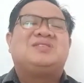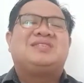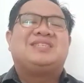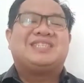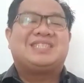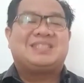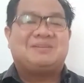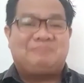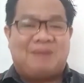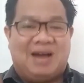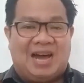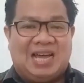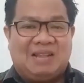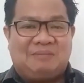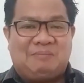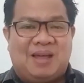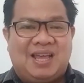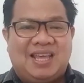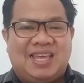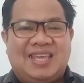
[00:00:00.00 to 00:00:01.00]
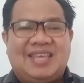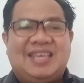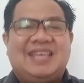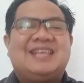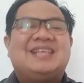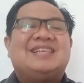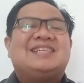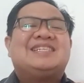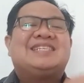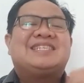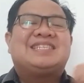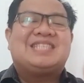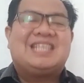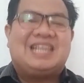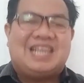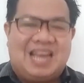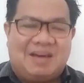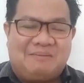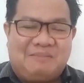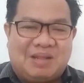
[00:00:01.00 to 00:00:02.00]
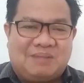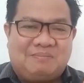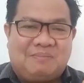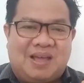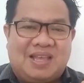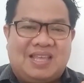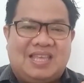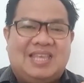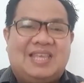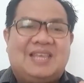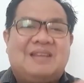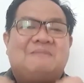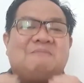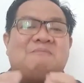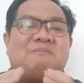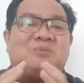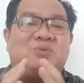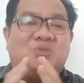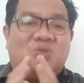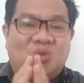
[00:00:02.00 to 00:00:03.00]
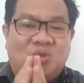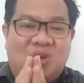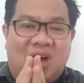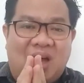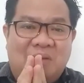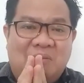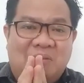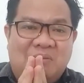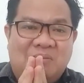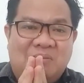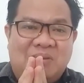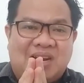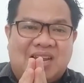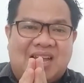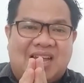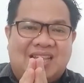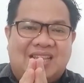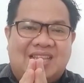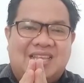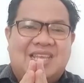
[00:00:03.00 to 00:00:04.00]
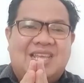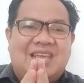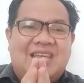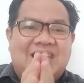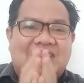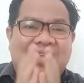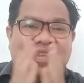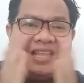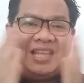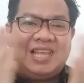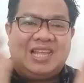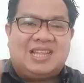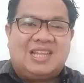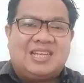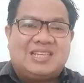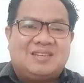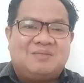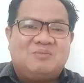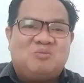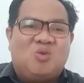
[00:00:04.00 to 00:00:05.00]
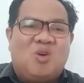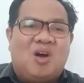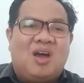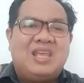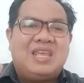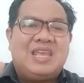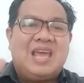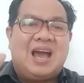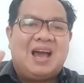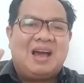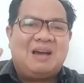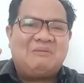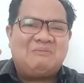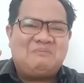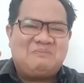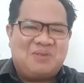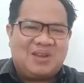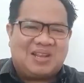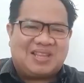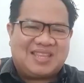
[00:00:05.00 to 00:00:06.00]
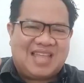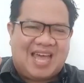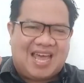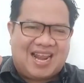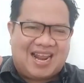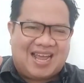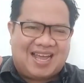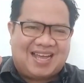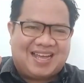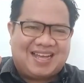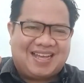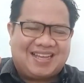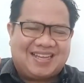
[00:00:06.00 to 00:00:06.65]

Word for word: Semangat pagi, selamat pagi. Tuhan memberkati kita semua yang bertarak.